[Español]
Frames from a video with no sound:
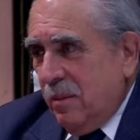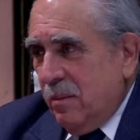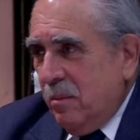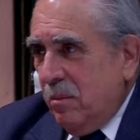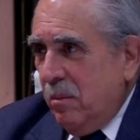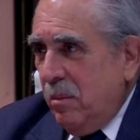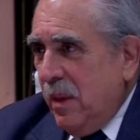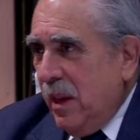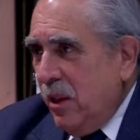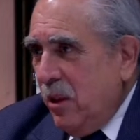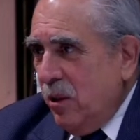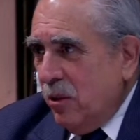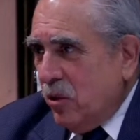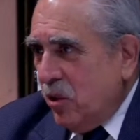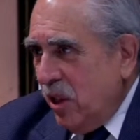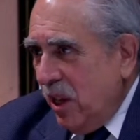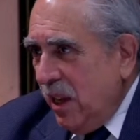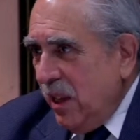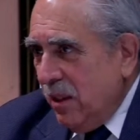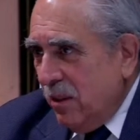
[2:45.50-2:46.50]
medio
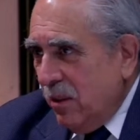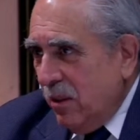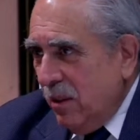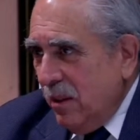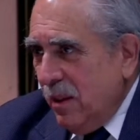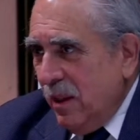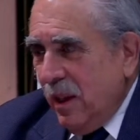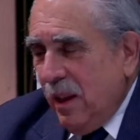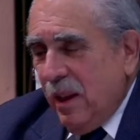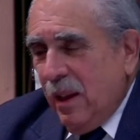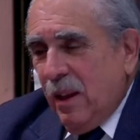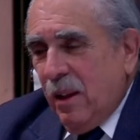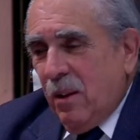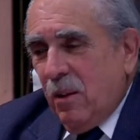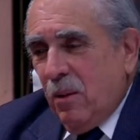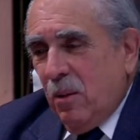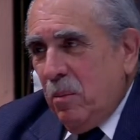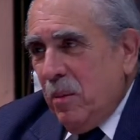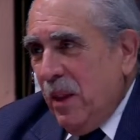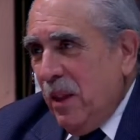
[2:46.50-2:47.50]
sí, ¿no?
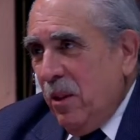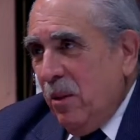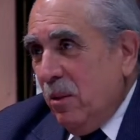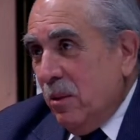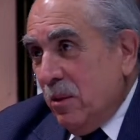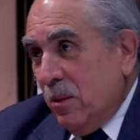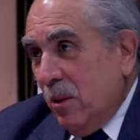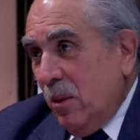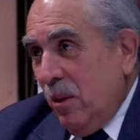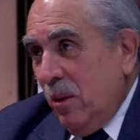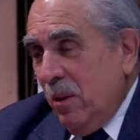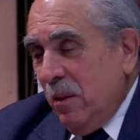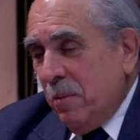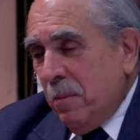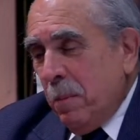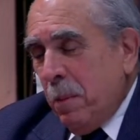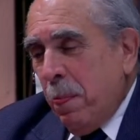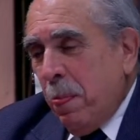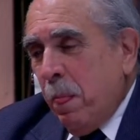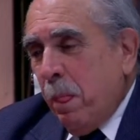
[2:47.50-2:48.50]
O medio no.
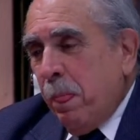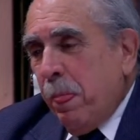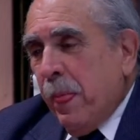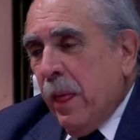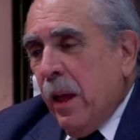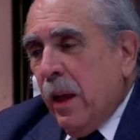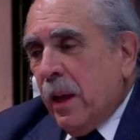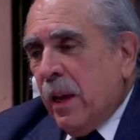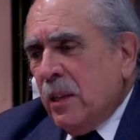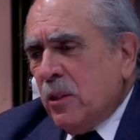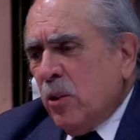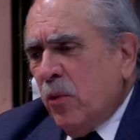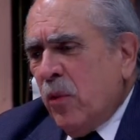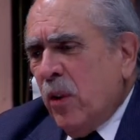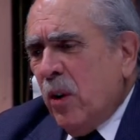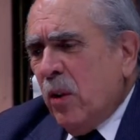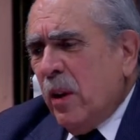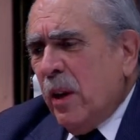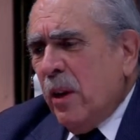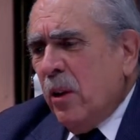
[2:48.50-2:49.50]
Que eso fue
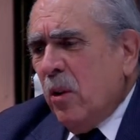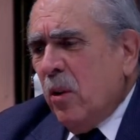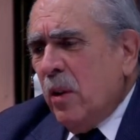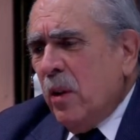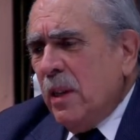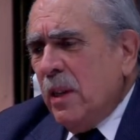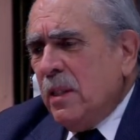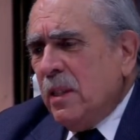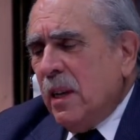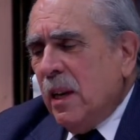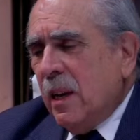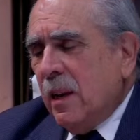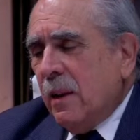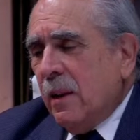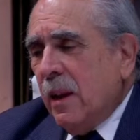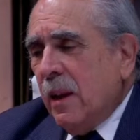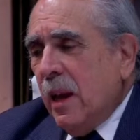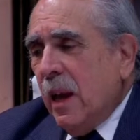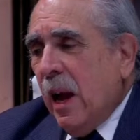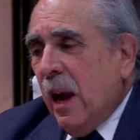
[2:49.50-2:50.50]
lo que yo hice.
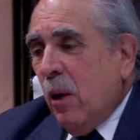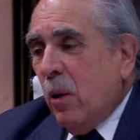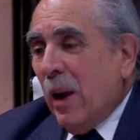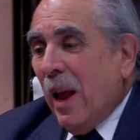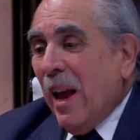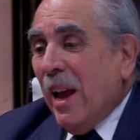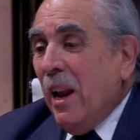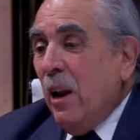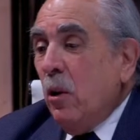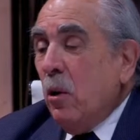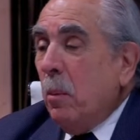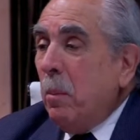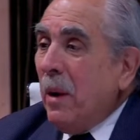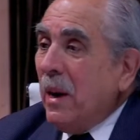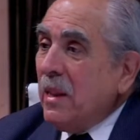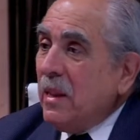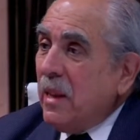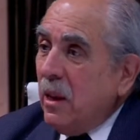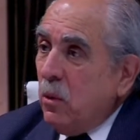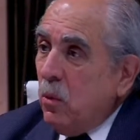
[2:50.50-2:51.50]
Ahora, en lo
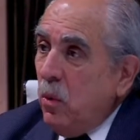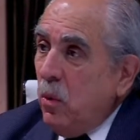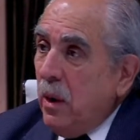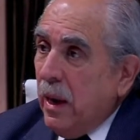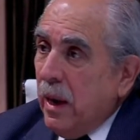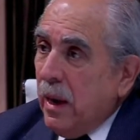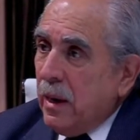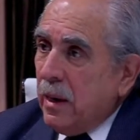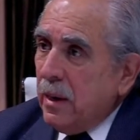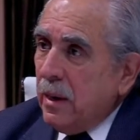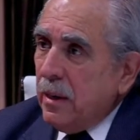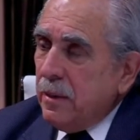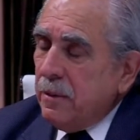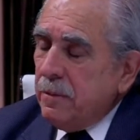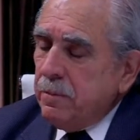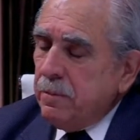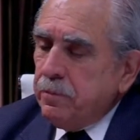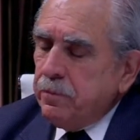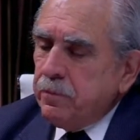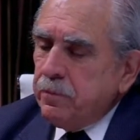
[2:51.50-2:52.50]
particular,
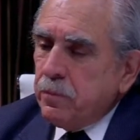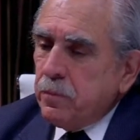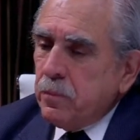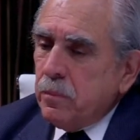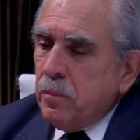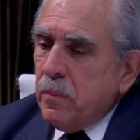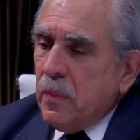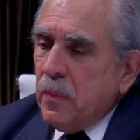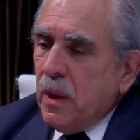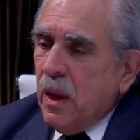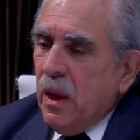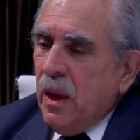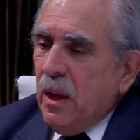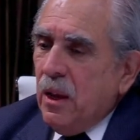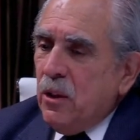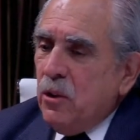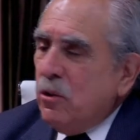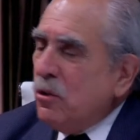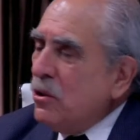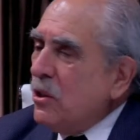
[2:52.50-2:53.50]

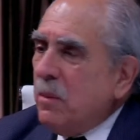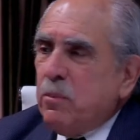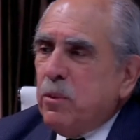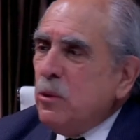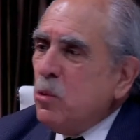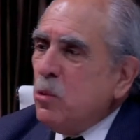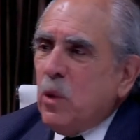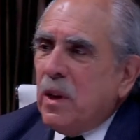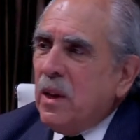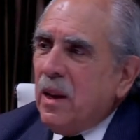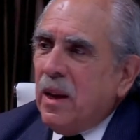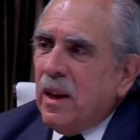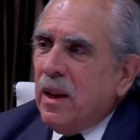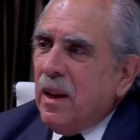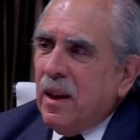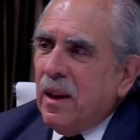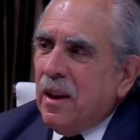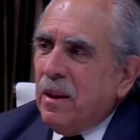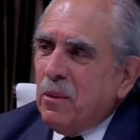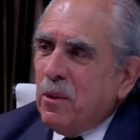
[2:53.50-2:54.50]
no se puso a
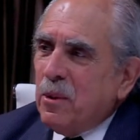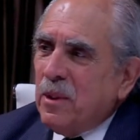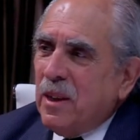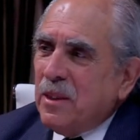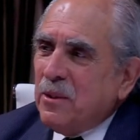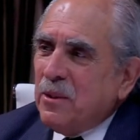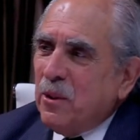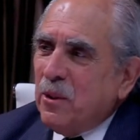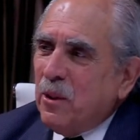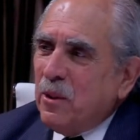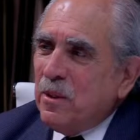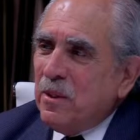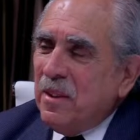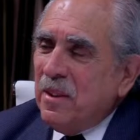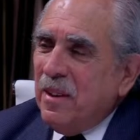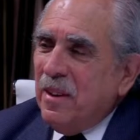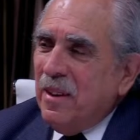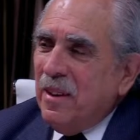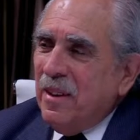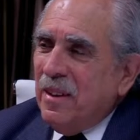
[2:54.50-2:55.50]
votación
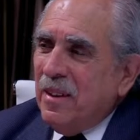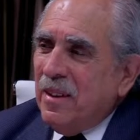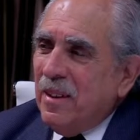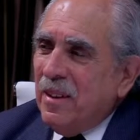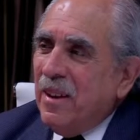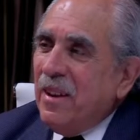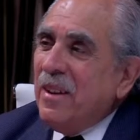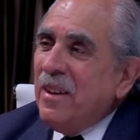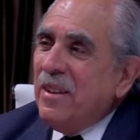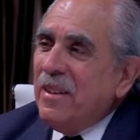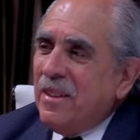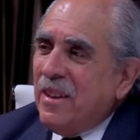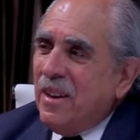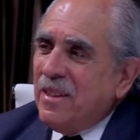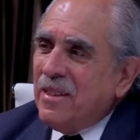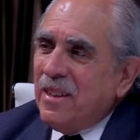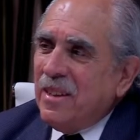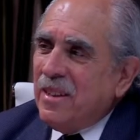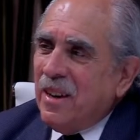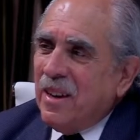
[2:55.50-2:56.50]
el
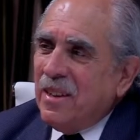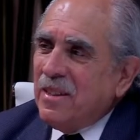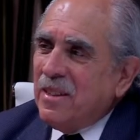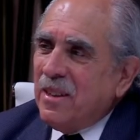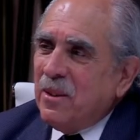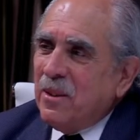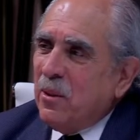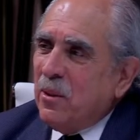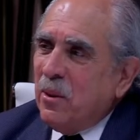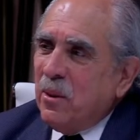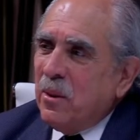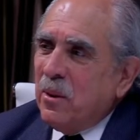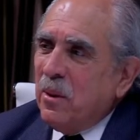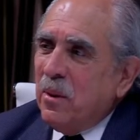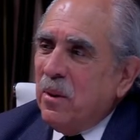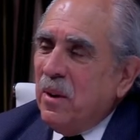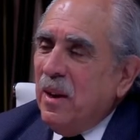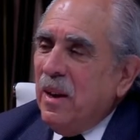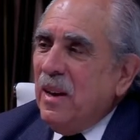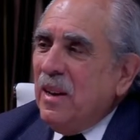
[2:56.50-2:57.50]
13 transitorio, transitorio,
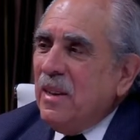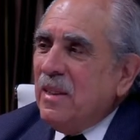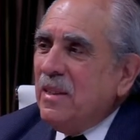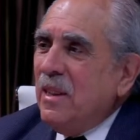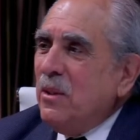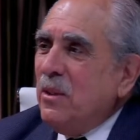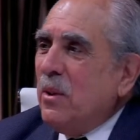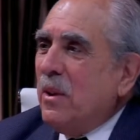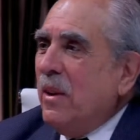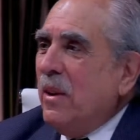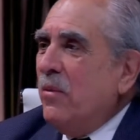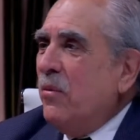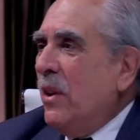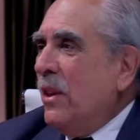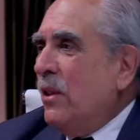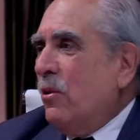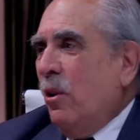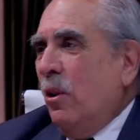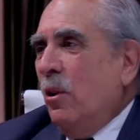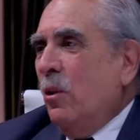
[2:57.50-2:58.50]
sino que fue
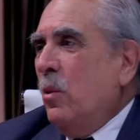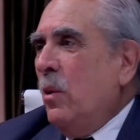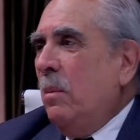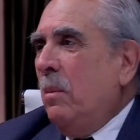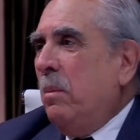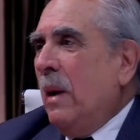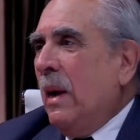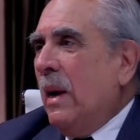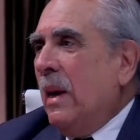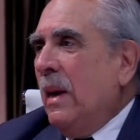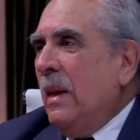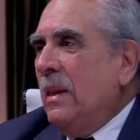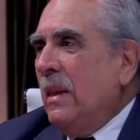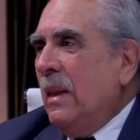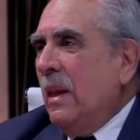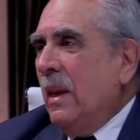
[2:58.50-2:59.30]
todo el paquete.